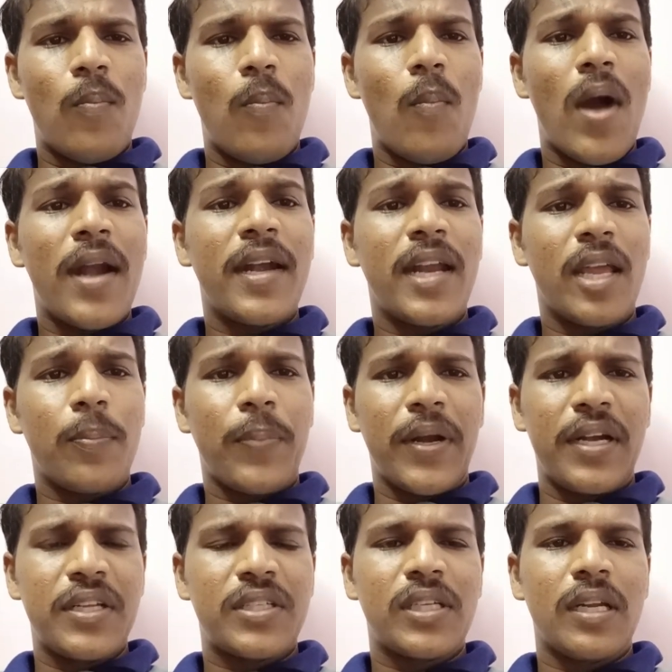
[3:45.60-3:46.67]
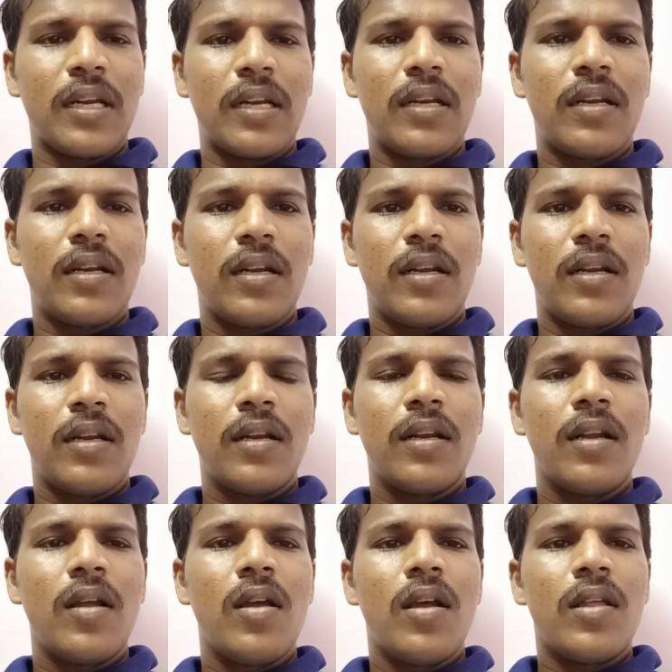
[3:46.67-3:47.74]
மண்டே பெட்டிஷன்
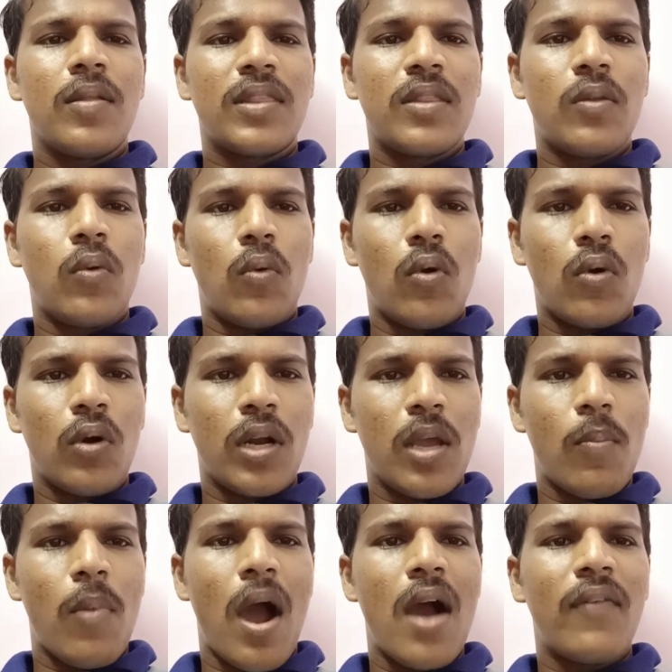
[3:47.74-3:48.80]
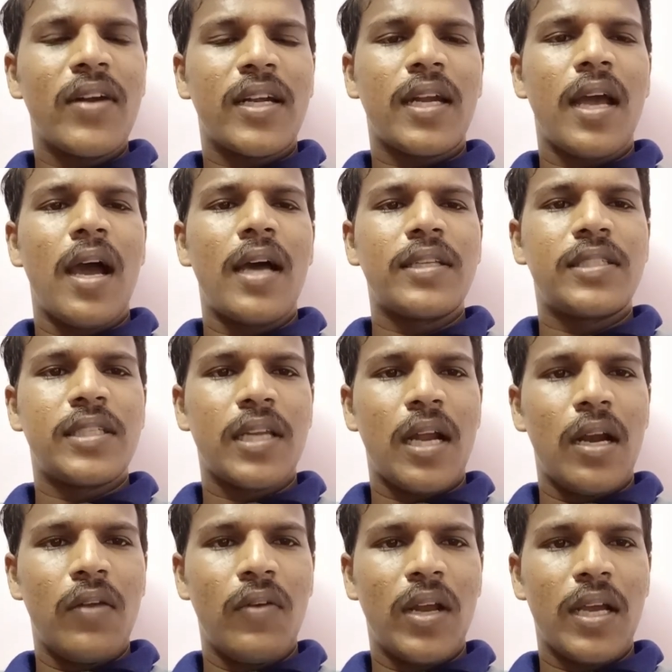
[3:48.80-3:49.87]
உங்களுடைய மாவட்ட ஆட்சியர்
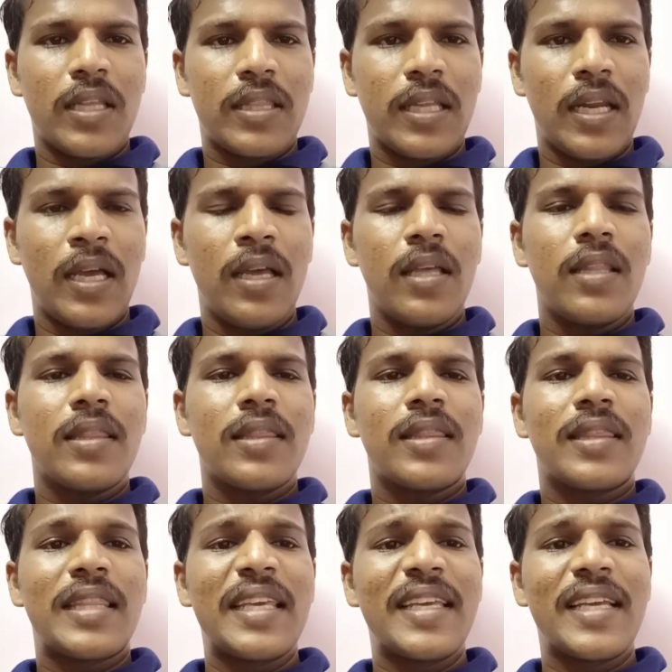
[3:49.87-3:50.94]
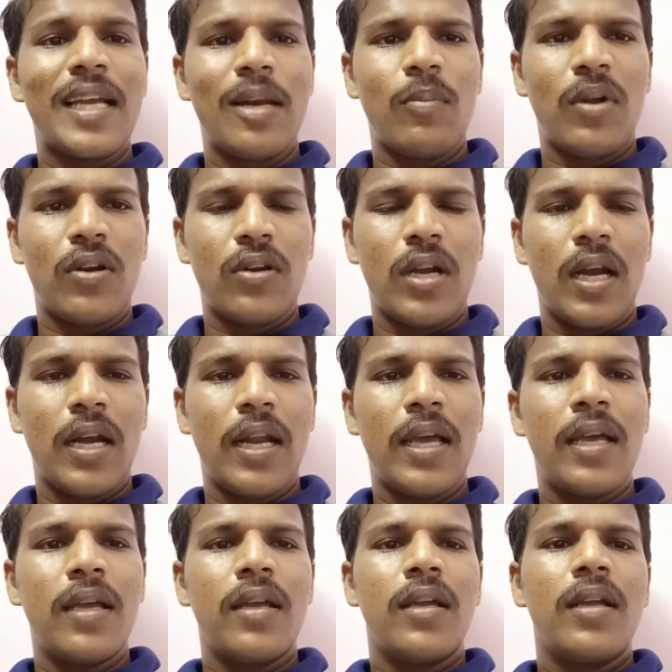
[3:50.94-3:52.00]
அலுவலகத்தில் திங்கள் நாளில்
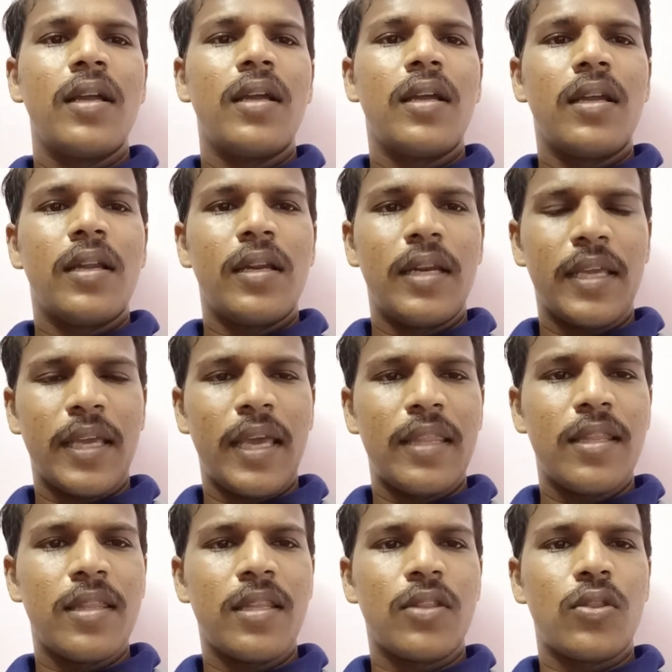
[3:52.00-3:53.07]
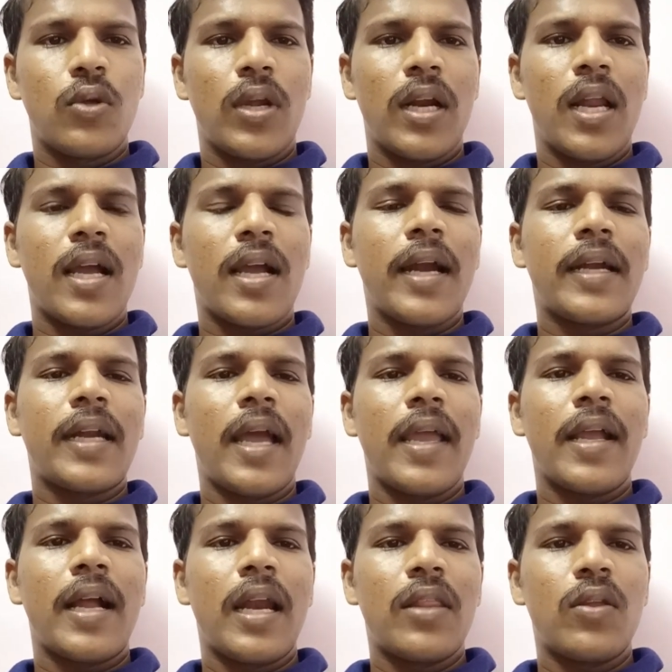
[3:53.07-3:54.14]
நீங்கள் எந்தெந்த துறைகள்லாம்
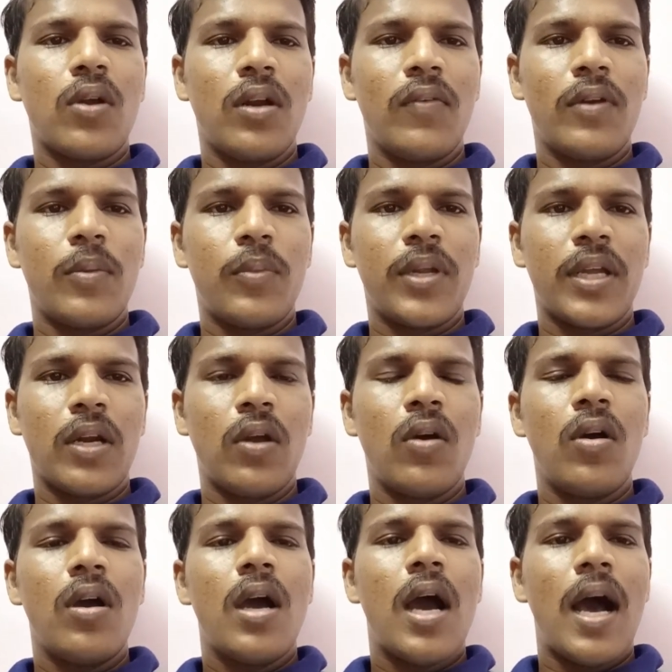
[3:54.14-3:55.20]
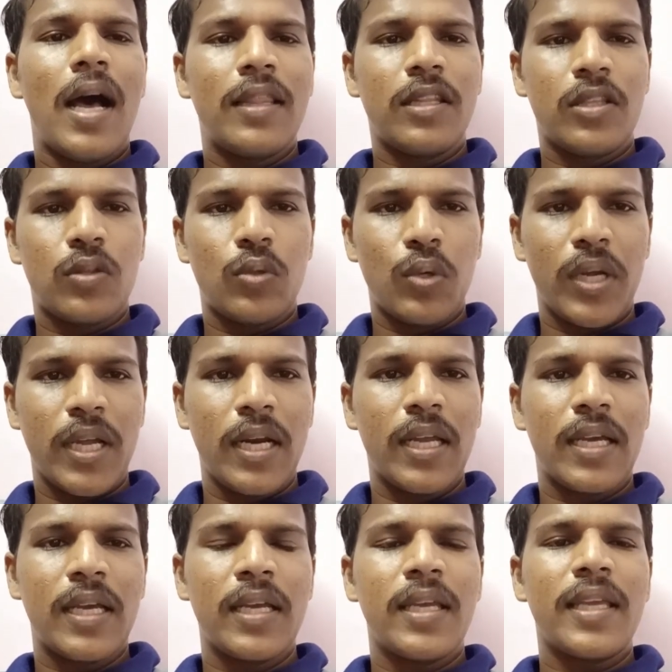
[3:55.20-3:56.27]
கட்டாயம் கலந்து கொள்ள விரும்புகிறீங்களோ அந்த
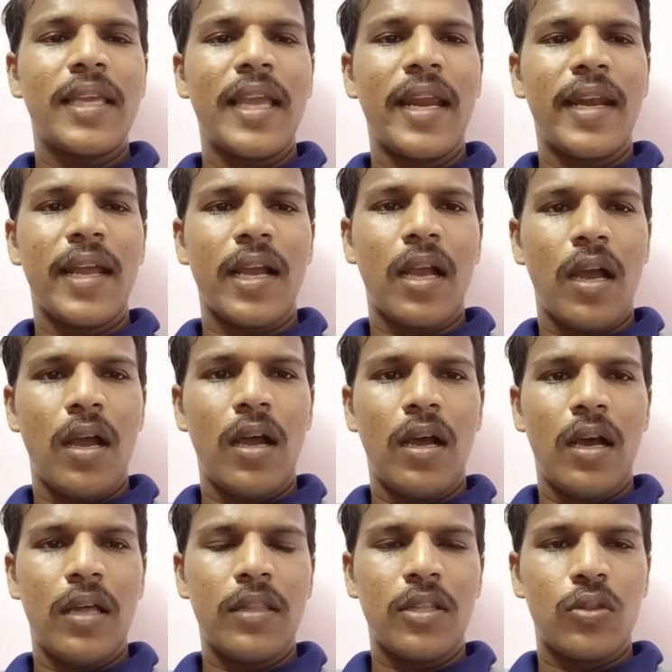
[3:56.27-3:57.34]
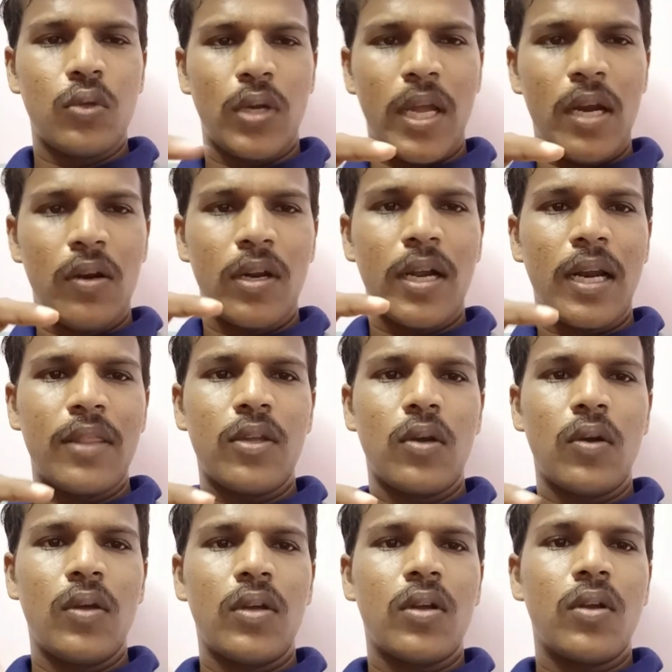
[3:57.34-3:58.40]
துறைகளுக்கு என்ன அந்த துறை அளவில் கலந்து
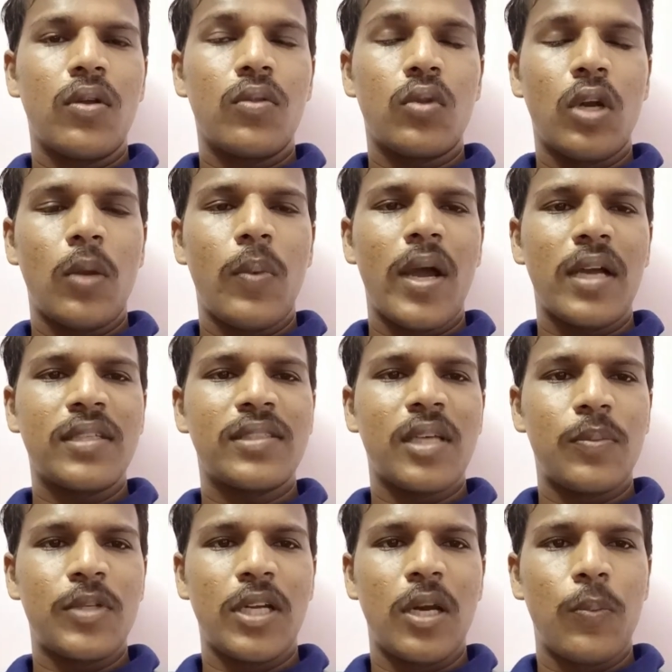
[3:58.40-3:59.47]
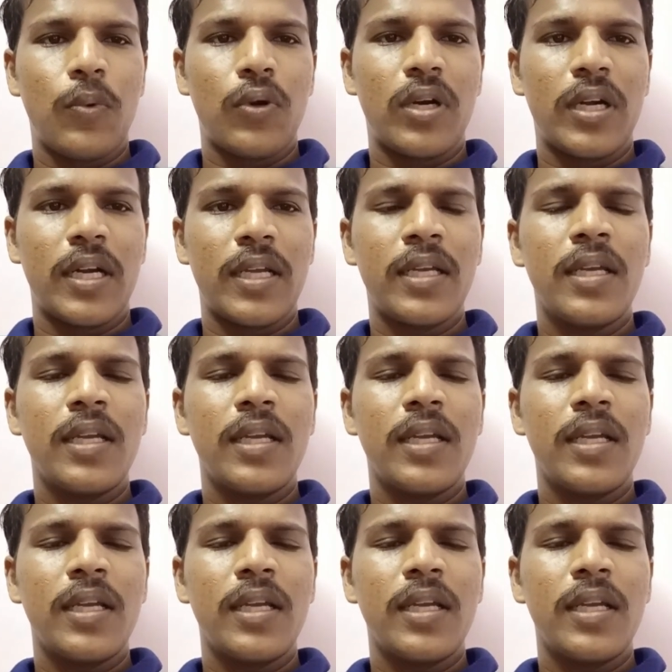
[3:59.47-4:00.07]
கொள்ள தொடர்பாக சப்ஜெக்டில் போட்டுட்டு